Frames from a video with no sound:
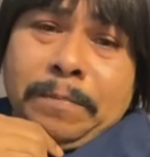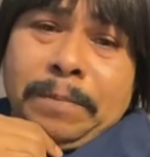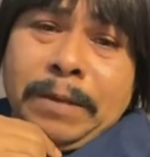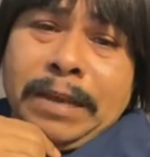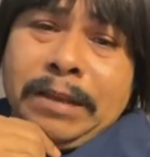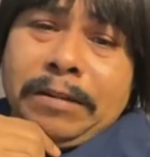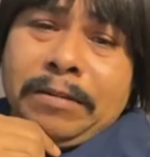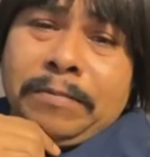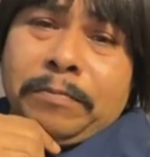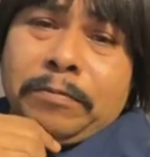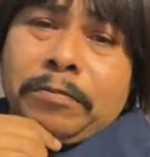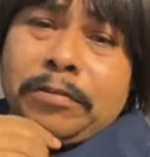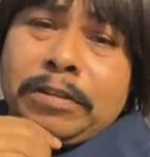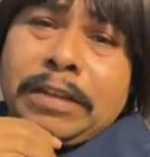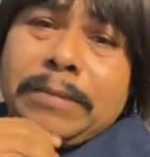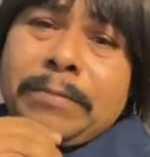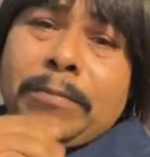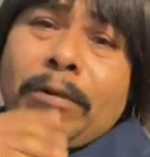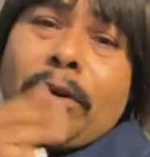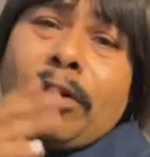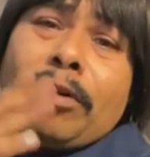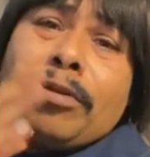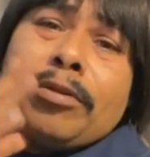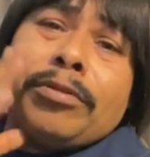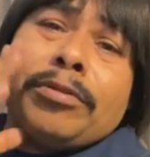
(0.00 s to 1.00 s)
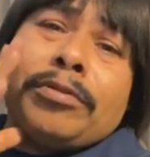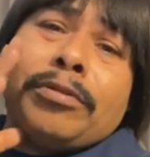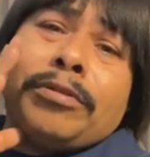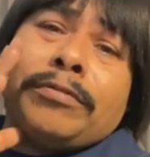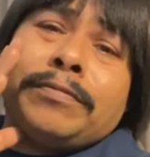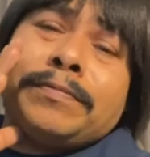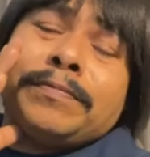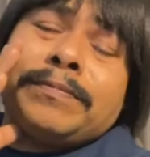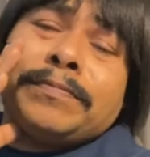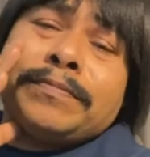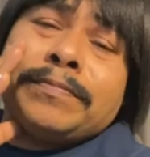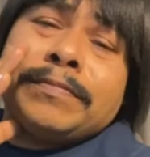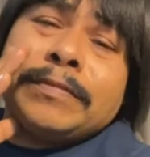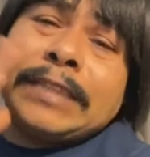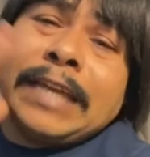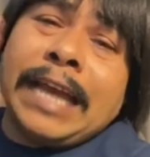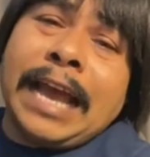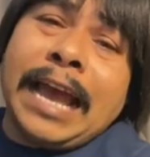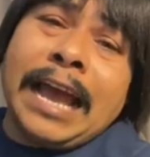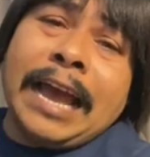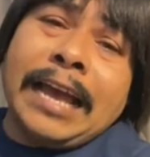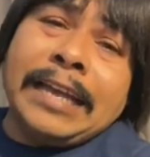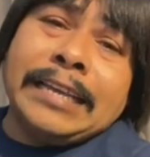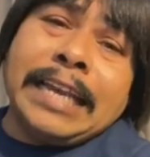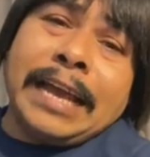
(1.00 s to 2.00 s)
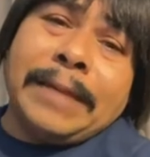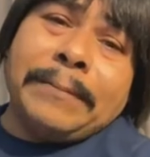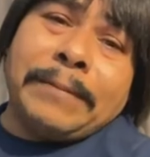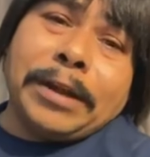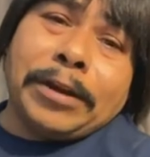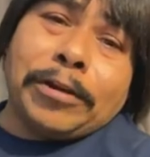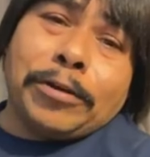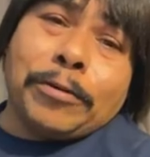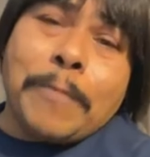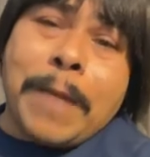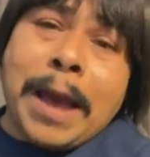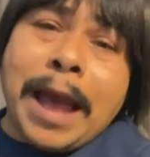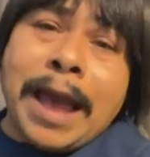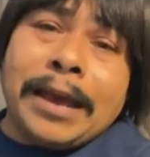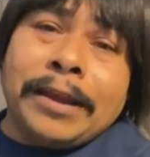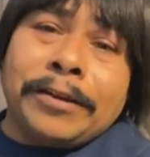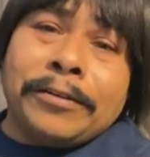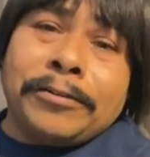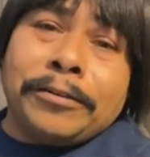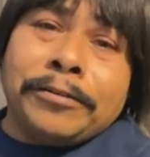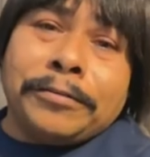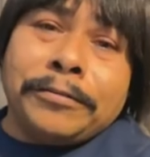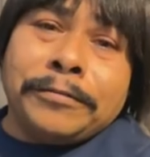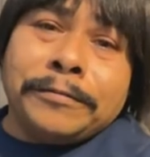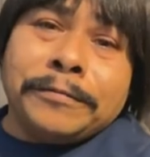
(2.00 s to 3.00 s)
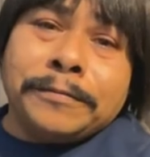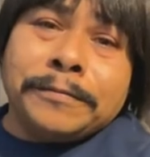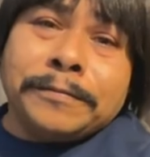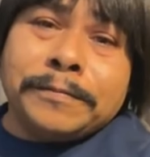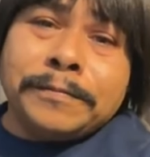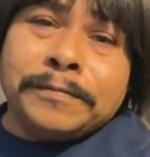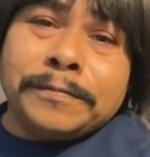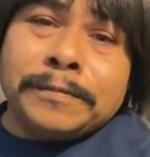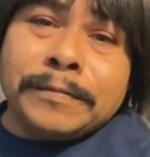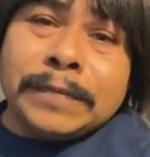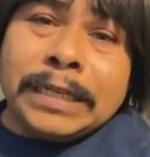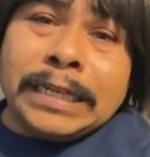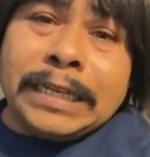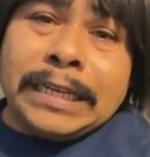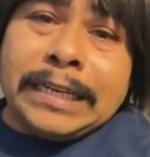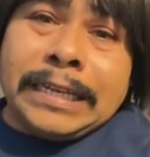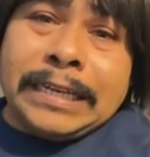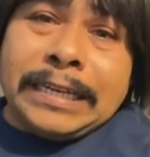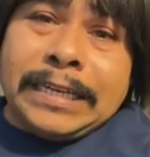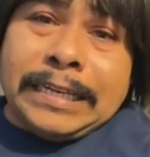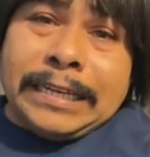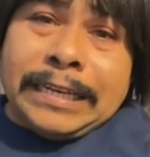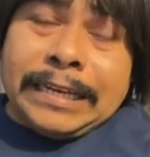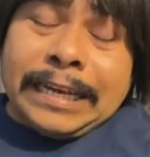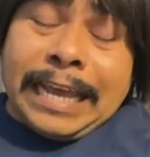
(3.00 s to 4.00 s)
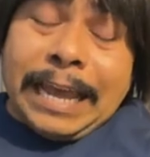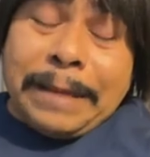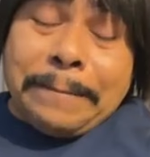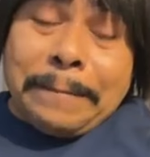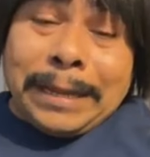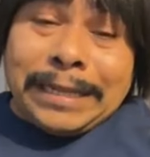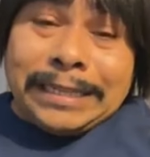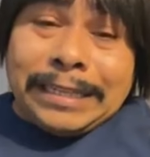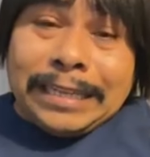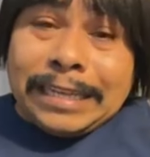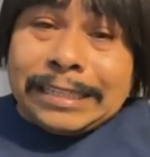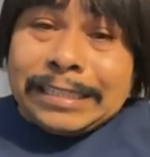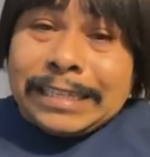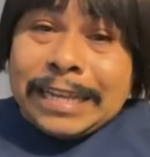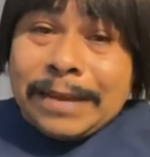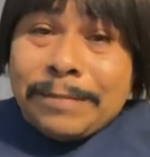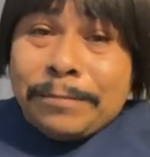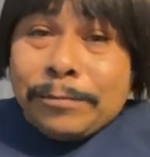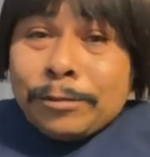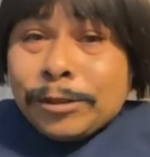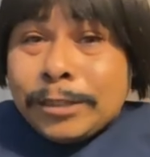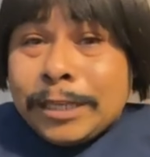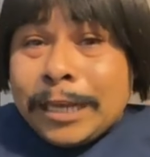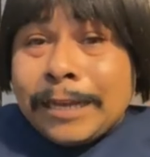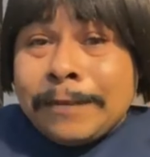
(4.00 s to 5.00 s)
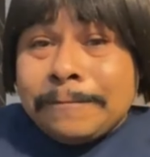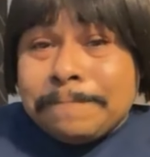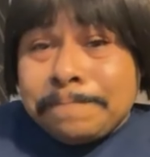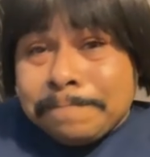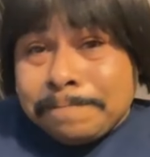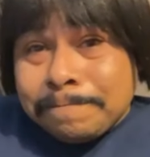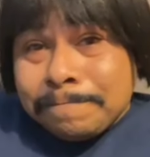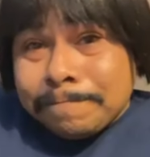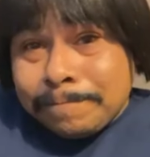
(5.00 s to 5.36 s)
Pero pues ni modo. Ya, ya me robaron. ¿Qué más le hacemos ya?